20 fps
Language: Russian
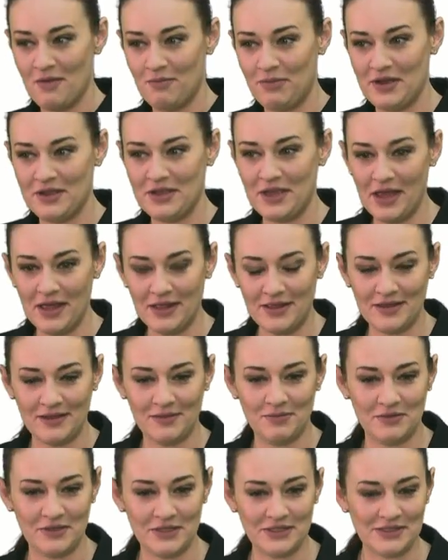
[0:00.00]
понятно
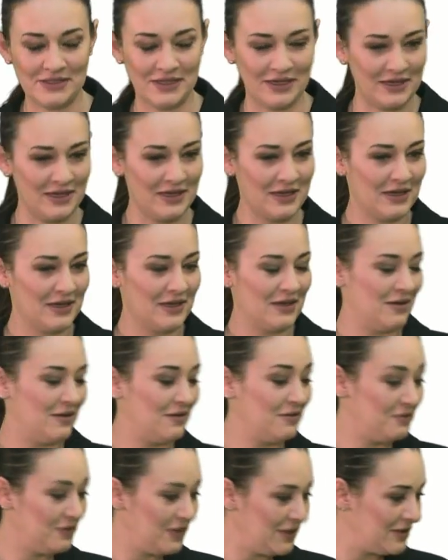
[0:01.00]
и близко
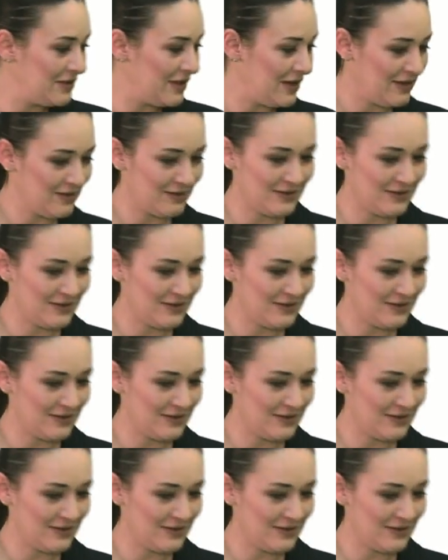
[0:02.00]
видно